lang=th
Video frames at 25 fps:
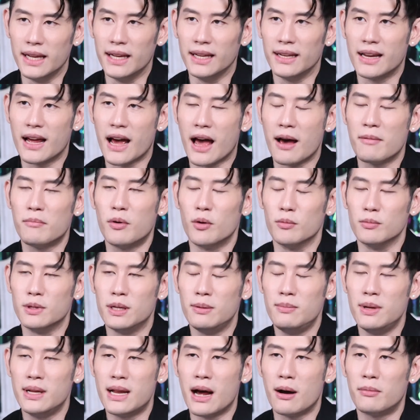ปีนะครับผม
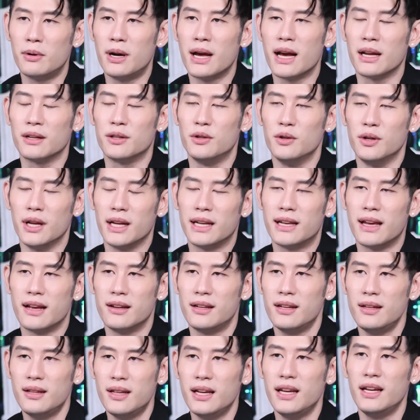ที่มีดาวพฤหัสอยู่ในเก
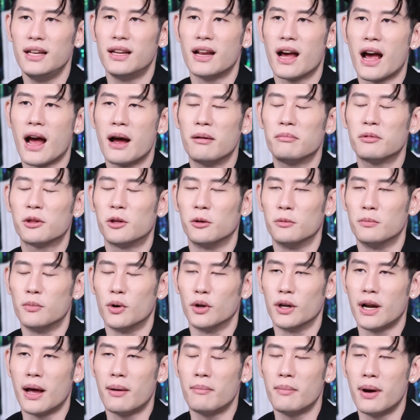ณฑ์ที่ดีนะครับส่งผ
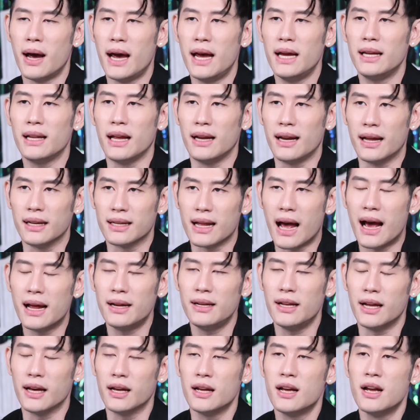ลทำให้หลายๆท่า
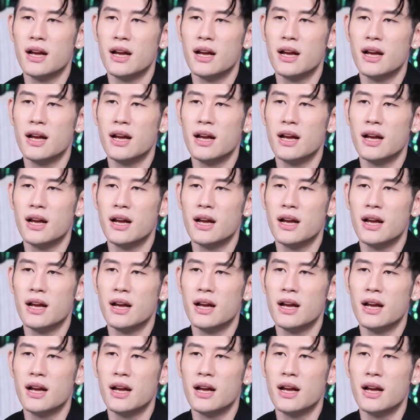นเนี่ย